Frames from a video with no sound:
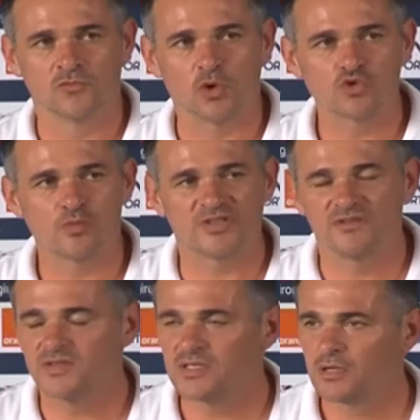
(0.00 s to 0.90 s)
non, c'est pas
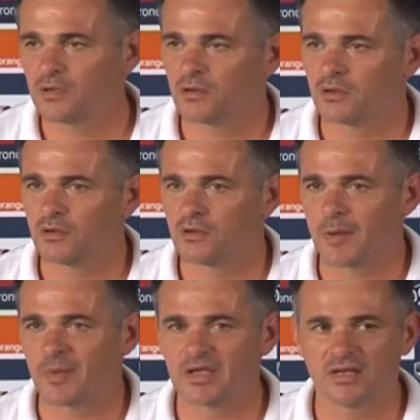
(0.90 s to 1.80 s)
difficile. Euh,
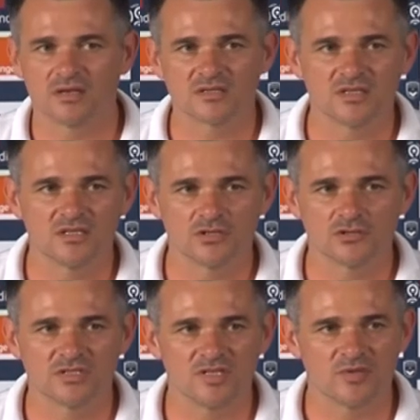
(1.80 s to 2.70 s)
après, de lancer des
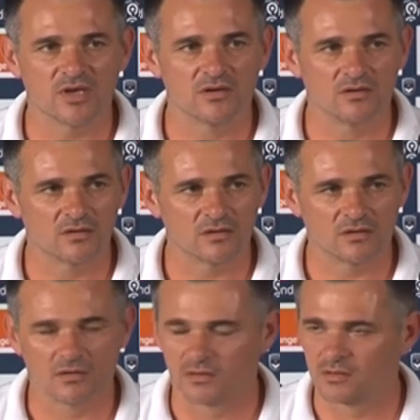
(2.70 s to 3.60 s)
jeunes, c'est bien.
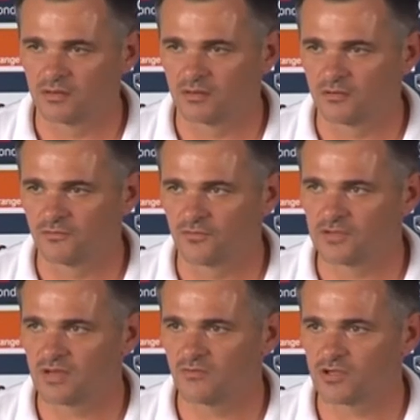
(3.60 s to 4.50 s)
Il euh, faut
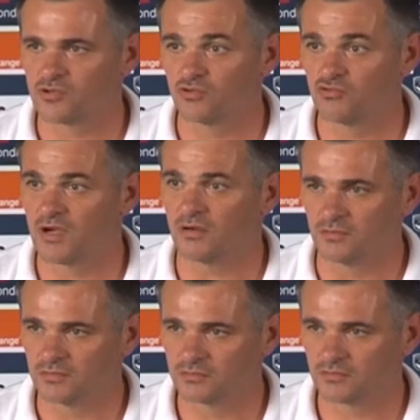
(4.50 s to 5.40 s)
savoir surtout quand.
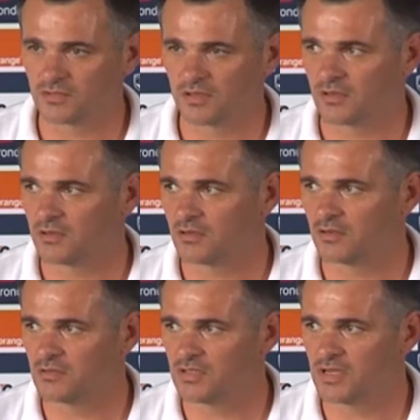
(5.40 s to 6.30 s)

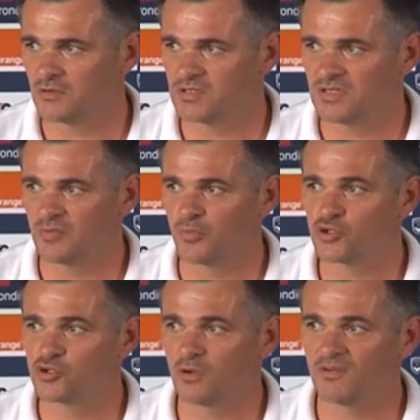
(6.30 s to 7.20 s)
Euh, il y a aussi des
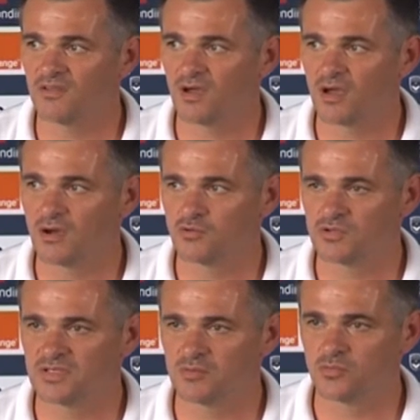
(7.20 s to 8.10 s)
postes sur un terrain où
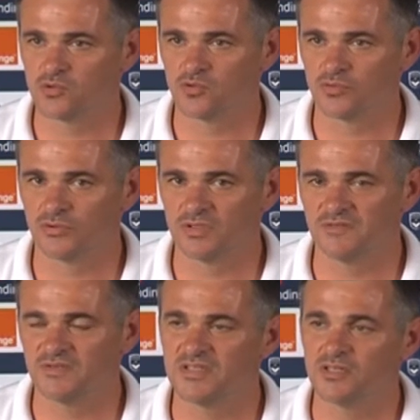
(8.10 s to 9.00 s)
c'est beaucoup plus
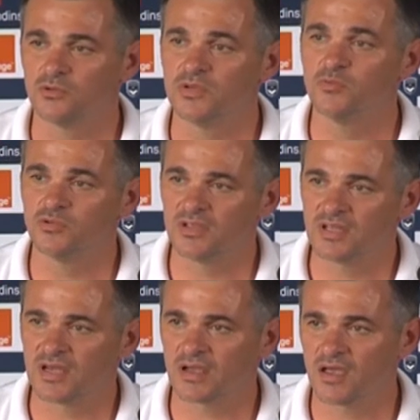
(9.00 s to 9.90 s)
difficile de débuter
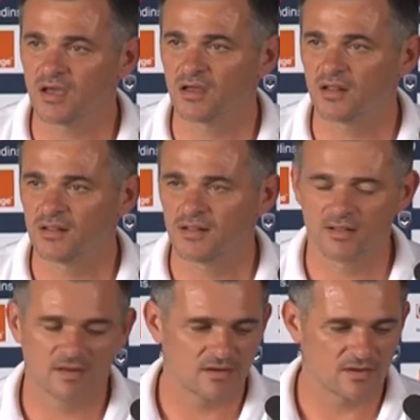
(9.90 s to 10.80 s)
une carrière.
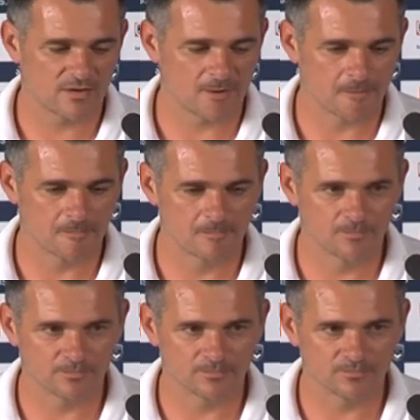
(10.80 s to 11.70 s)

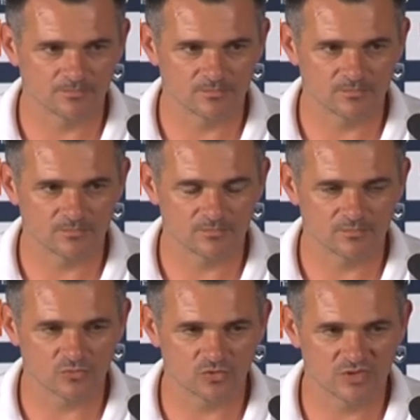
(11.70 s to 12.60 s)

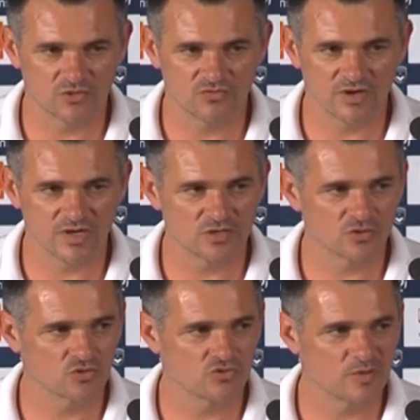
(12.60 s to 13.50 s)
on dit souvent que les,
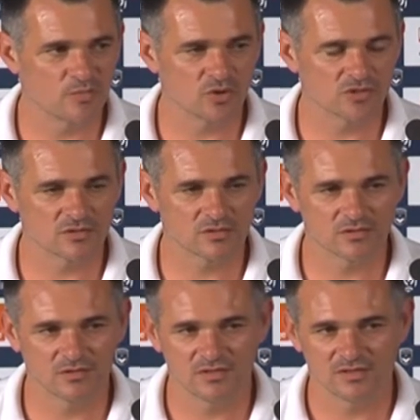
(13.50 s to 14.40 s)
surtout les postes
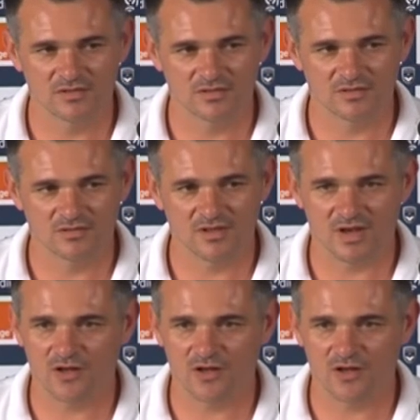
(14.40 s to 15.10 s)
dans